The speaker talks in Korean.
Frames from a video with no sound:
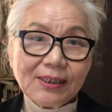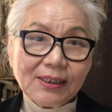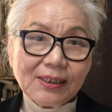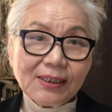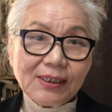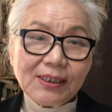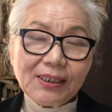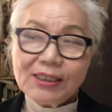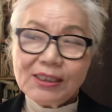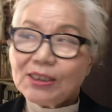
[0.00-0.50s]

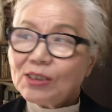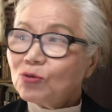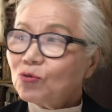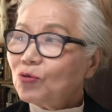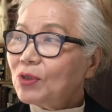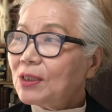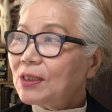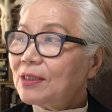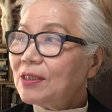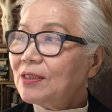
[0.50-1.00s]

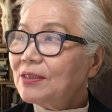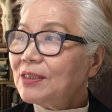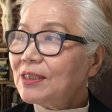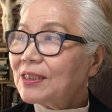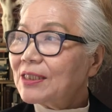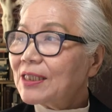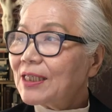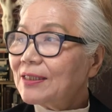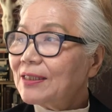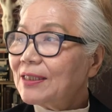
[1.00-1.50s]
29일 예, 현지
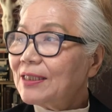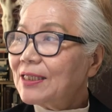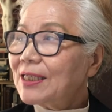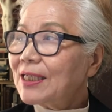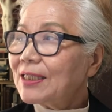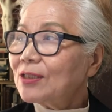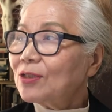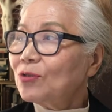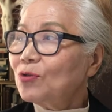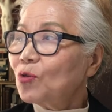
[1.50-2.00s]
시간 이
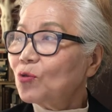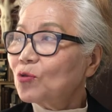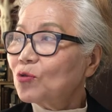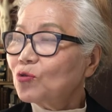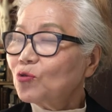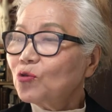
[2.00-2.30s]
같은 요구를